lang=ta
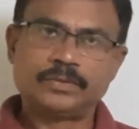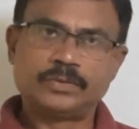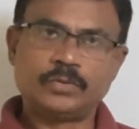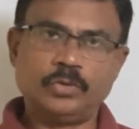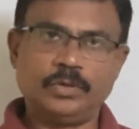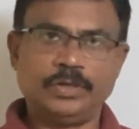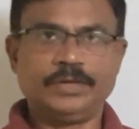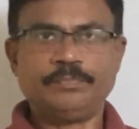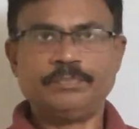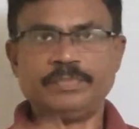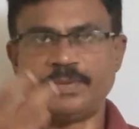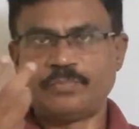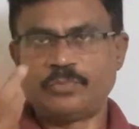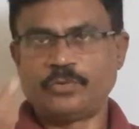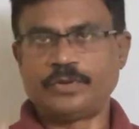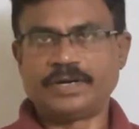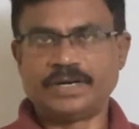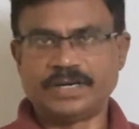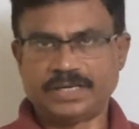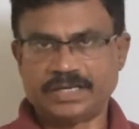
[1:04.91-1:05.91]
குழம்பி
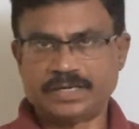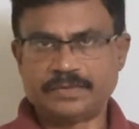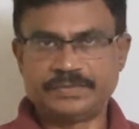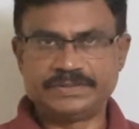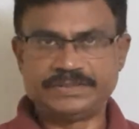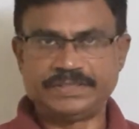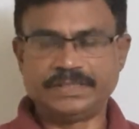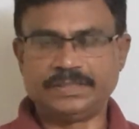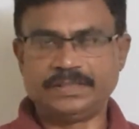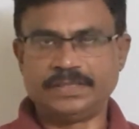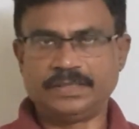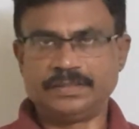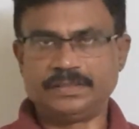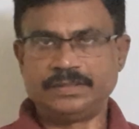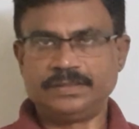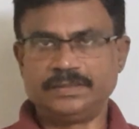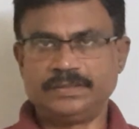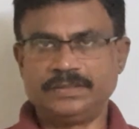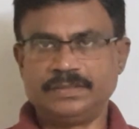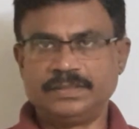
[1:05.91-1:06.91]
போய் கிடக்கிற விஷயந்தான்
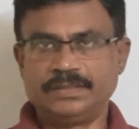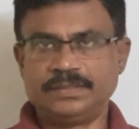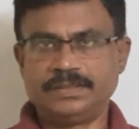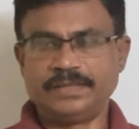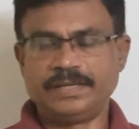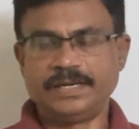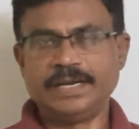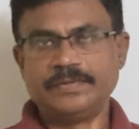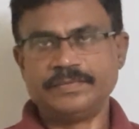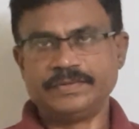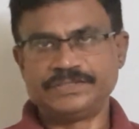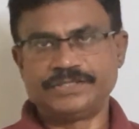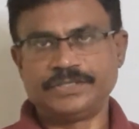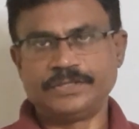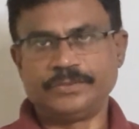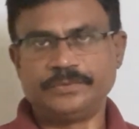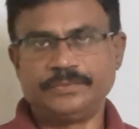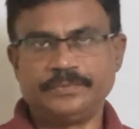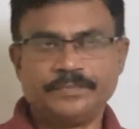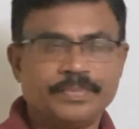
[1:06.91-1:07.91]
அது என்ன
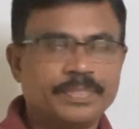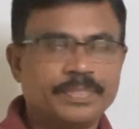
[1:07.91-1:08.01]
விஷயம்